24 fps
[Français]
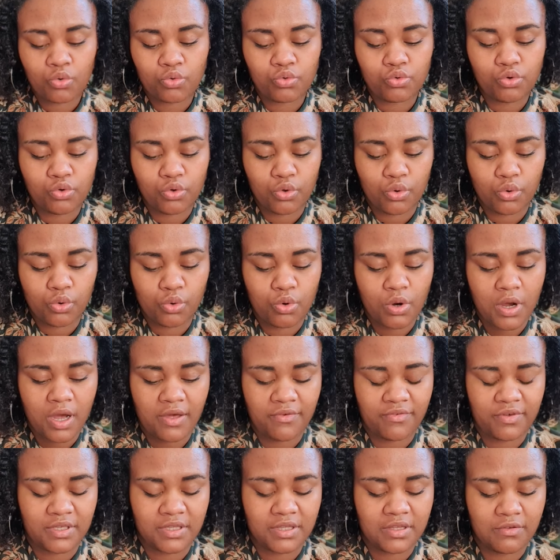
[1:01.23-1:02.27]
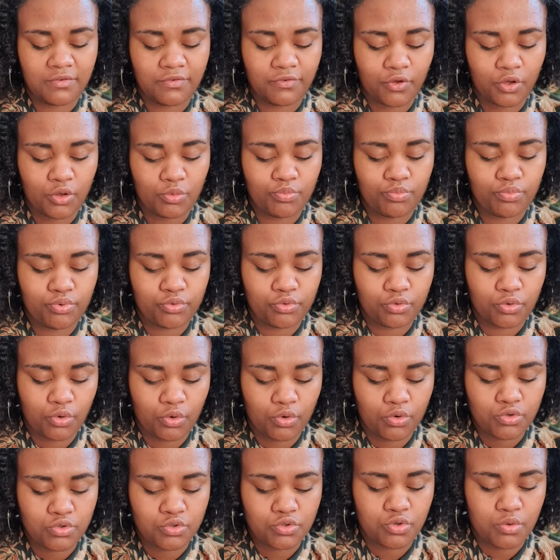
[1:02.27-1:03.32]
ou le haut avec des feuilles plus
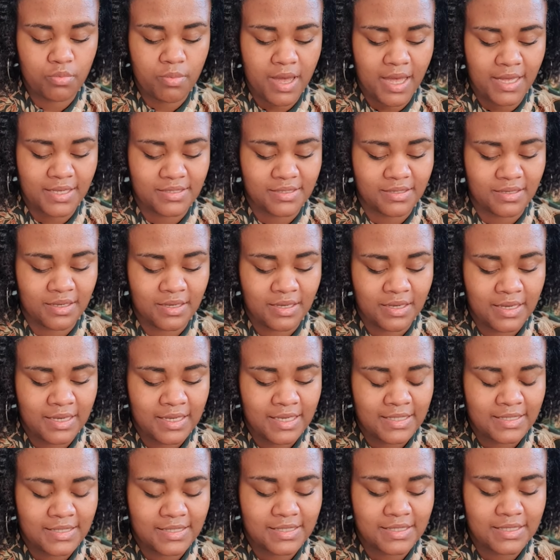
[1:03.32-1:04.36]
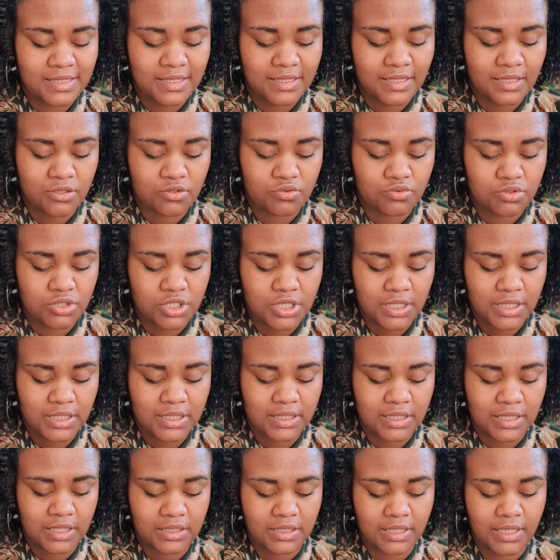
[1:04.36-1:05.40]
grosses de base Si c'est un sujet qui
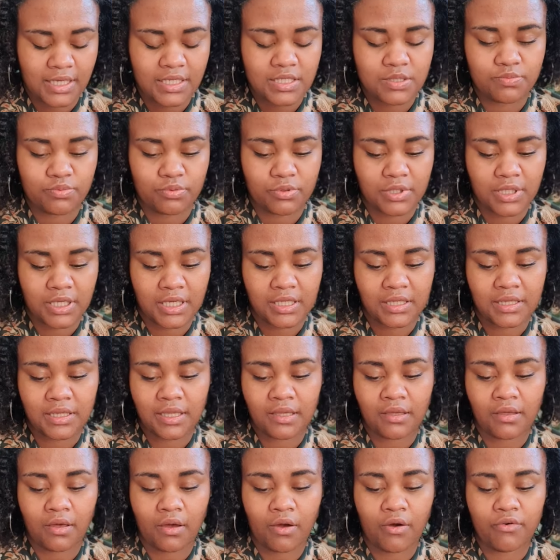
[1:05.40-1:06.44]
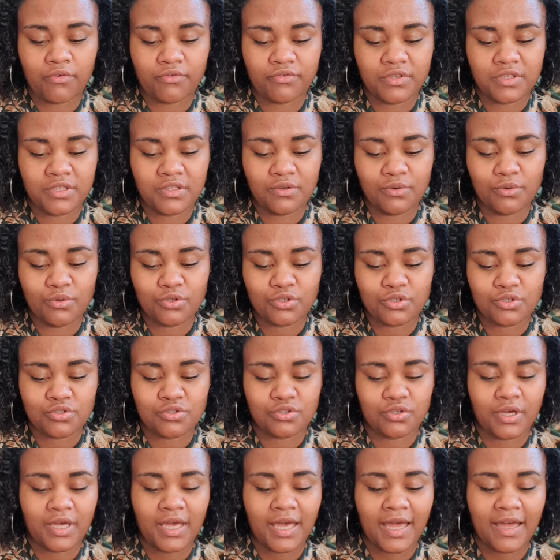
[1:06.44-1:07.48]
t'intéresse pour traiter en vidéo, j'en
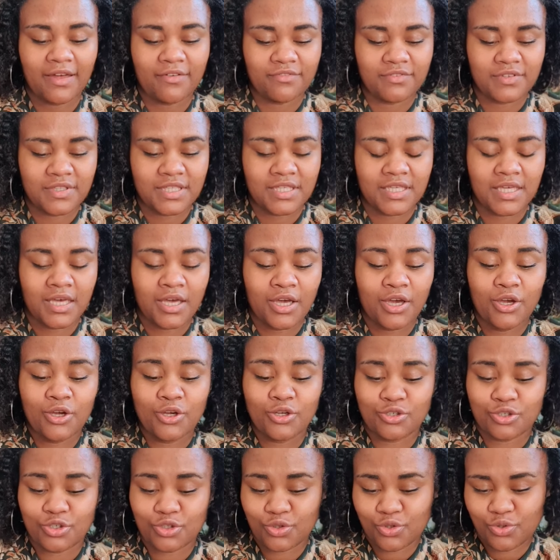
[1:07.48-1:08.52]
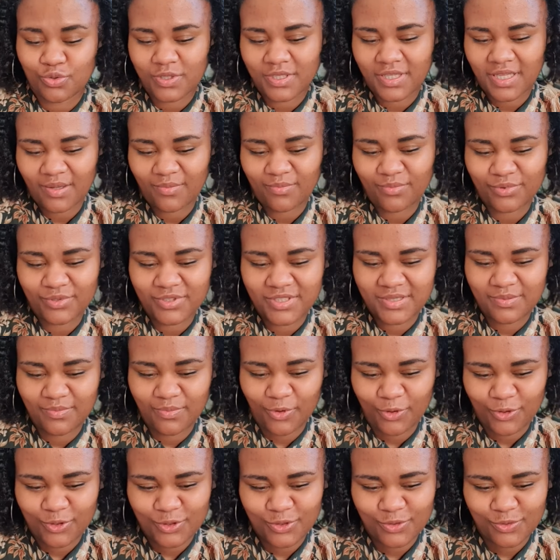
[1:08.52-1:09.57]
serai ravie. Je te souhaite un bon
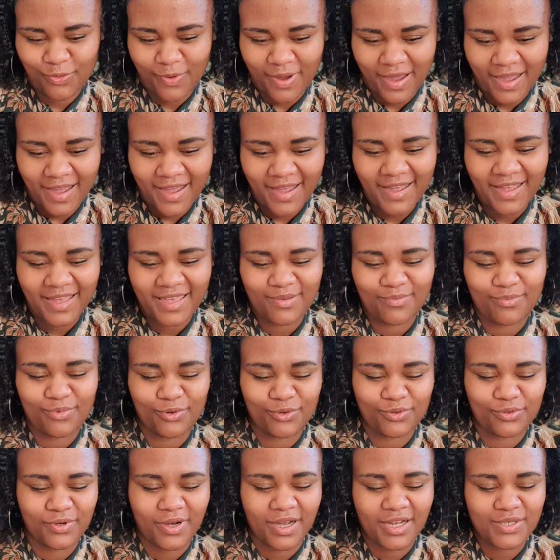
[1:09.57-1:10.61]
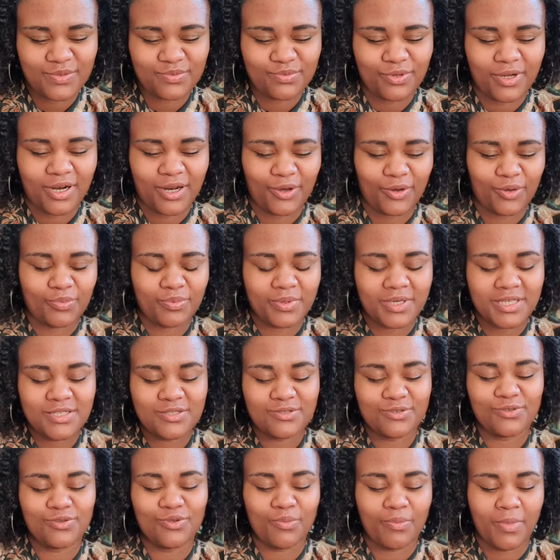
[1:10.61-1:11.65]
dimanche soir et bon courage pour la reprise
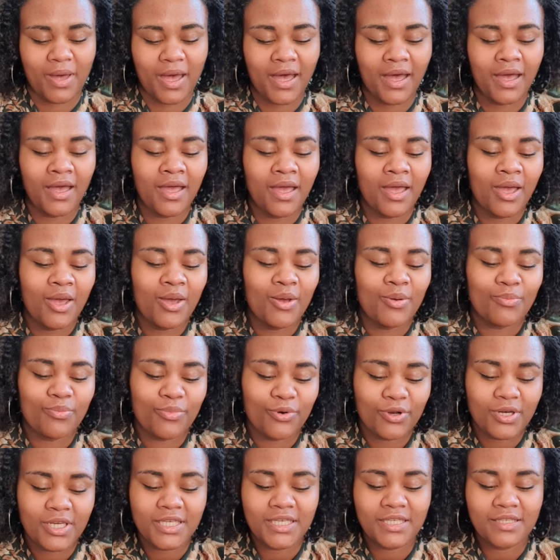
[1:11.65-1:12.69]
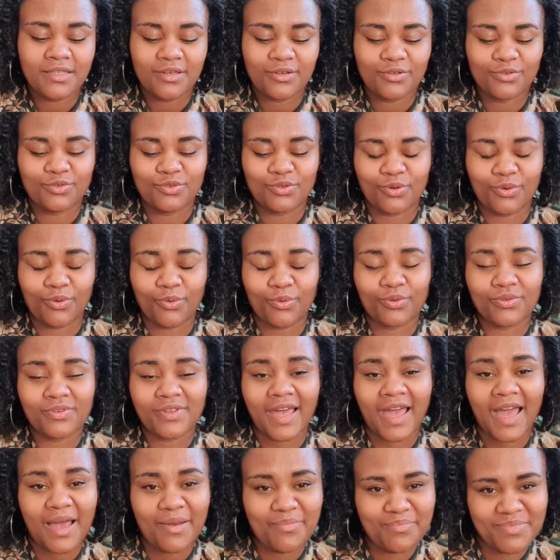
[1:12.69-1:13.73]
de demain. Pauline du compte
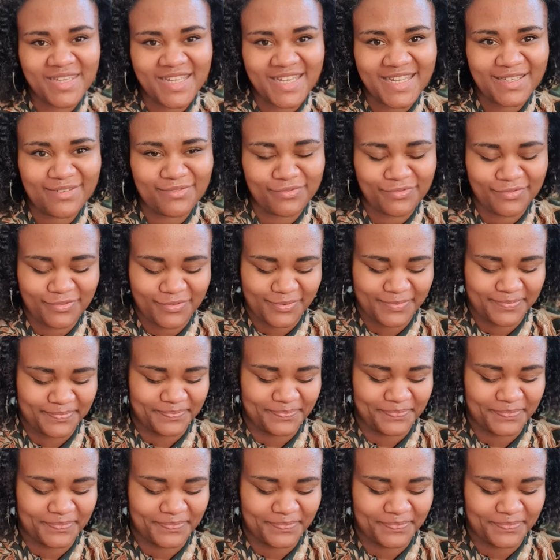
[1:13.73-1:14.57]
Happy Leaf.